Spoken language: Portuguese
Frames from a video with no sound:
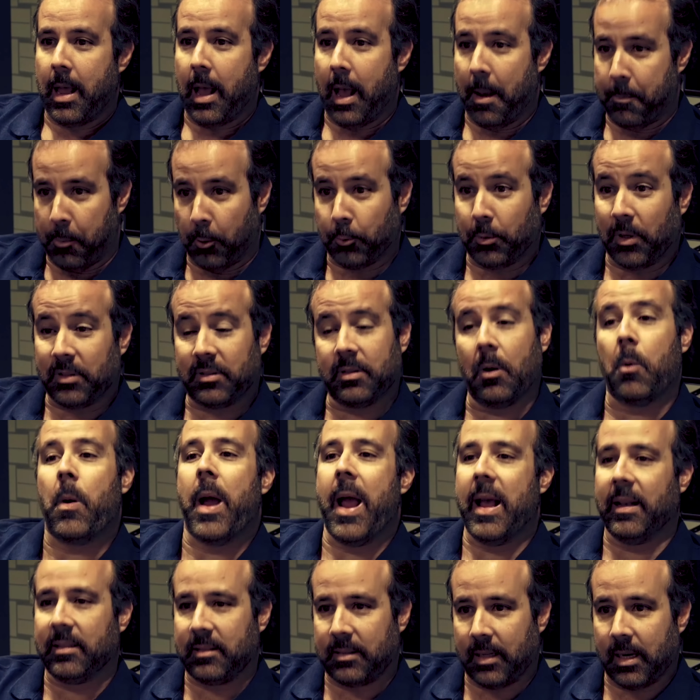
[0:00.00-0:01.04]
a pontuação
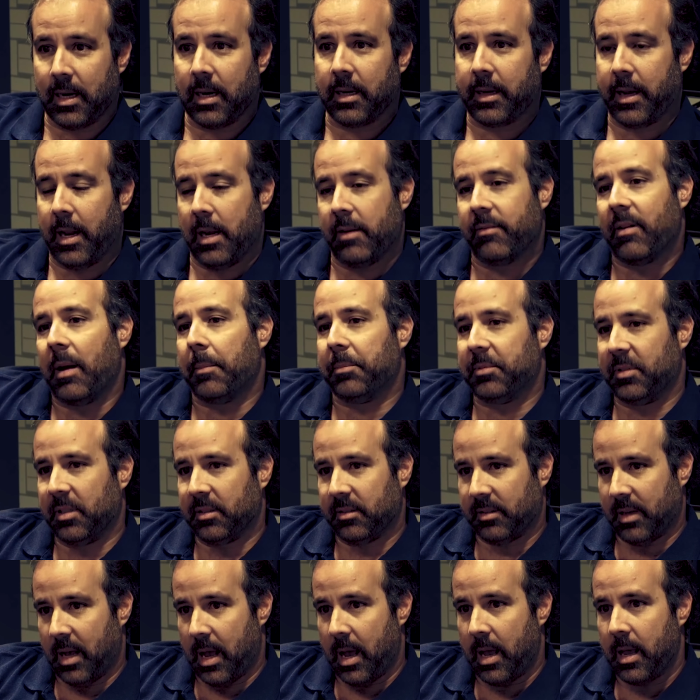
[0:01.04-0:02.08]
extra que ele vai
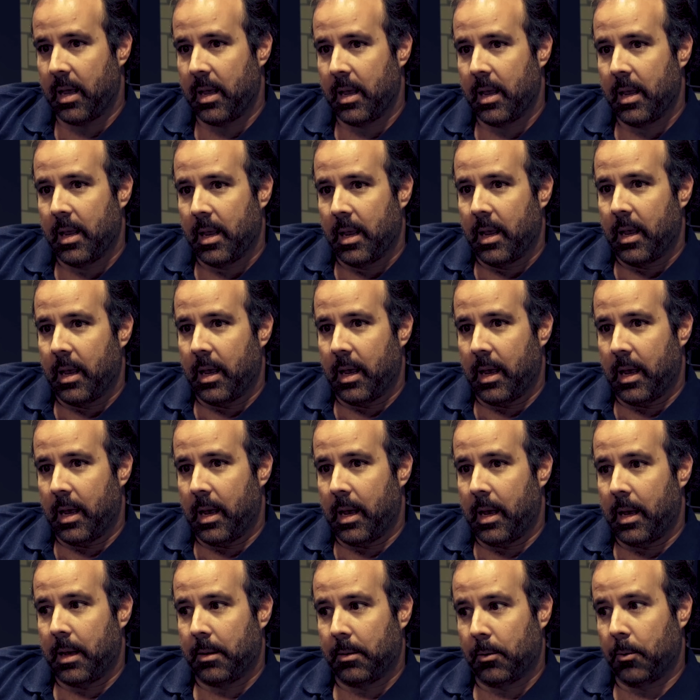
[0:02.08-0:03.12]
precisar
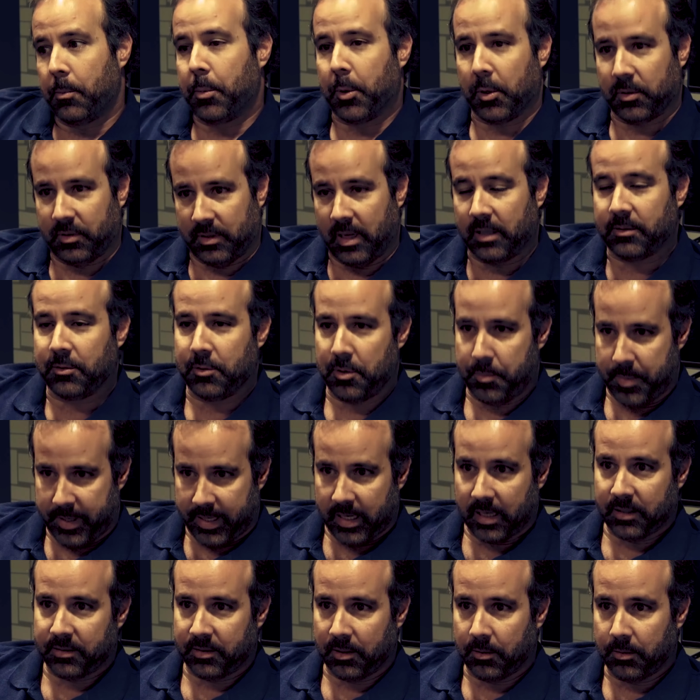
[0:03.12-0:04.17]
Uh, no processo de
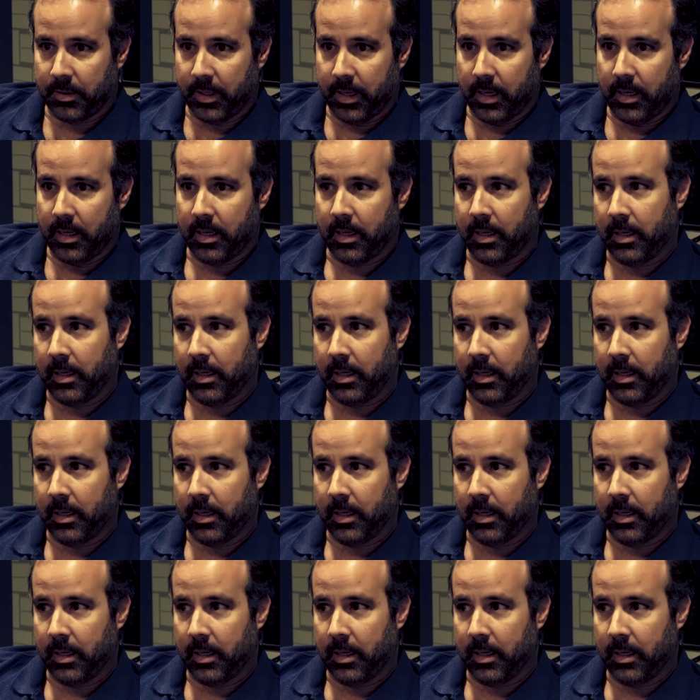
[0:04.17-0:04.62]
imigração dele.